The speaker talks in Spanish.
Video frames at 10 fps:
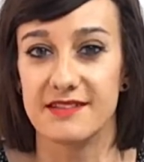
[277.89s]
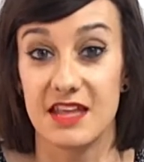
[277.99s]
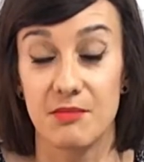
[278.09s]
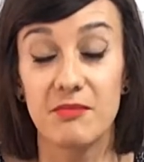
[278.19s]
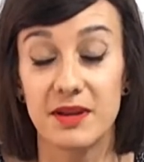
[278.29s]

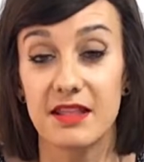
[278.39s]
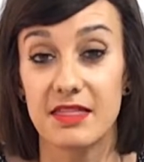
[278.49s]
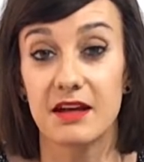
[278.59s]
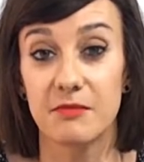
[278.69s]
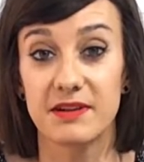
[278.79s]
Se llama
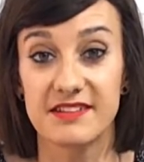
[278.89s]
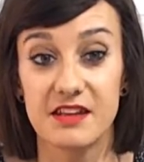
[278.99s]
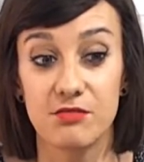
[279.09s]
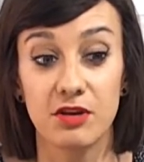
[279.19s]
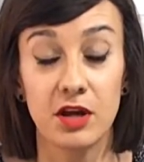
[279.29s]
aprendizaje
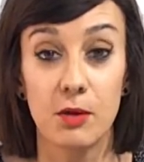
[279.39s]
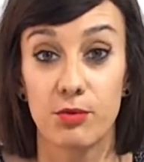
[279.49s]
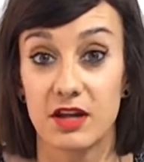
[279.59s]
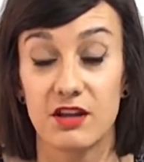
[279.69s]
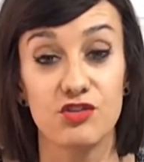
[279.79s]
pasivo
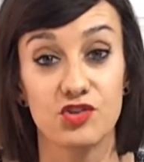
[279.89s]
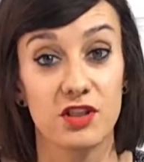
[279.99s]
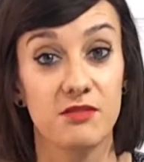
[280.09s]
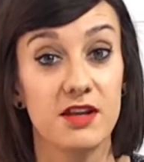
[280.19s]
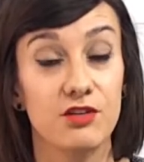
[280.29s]
porque ellos
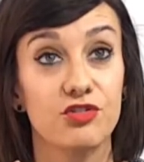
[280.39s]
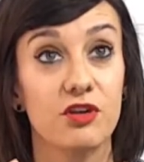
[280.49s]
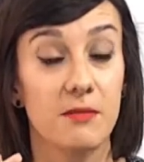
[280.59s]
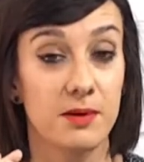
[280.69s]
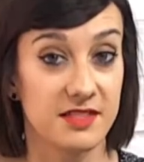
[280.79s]
todavía no
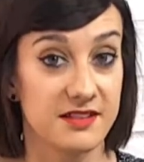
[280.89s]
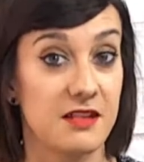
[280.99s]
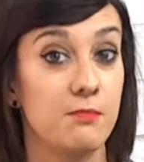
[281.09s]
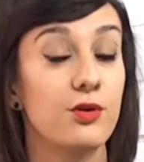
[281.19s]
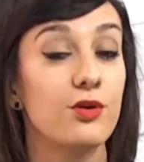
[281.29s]
son capaces
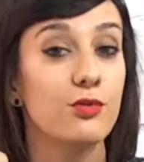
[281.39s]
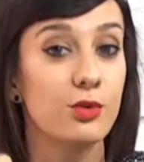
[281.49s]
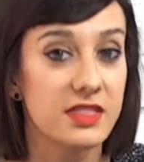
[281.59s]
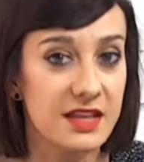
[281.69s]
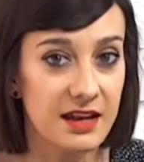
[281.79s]
de
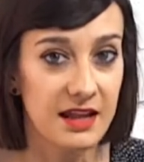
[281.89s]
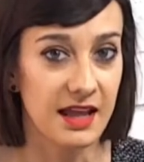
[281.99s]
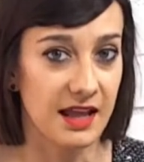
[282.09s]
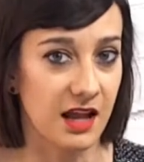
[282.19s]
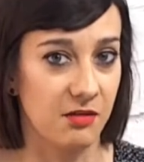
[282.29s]
producir
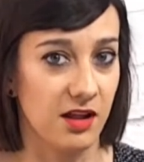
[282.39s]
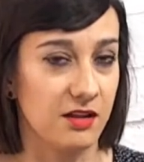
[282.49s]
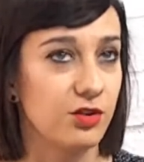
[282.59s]
el habla.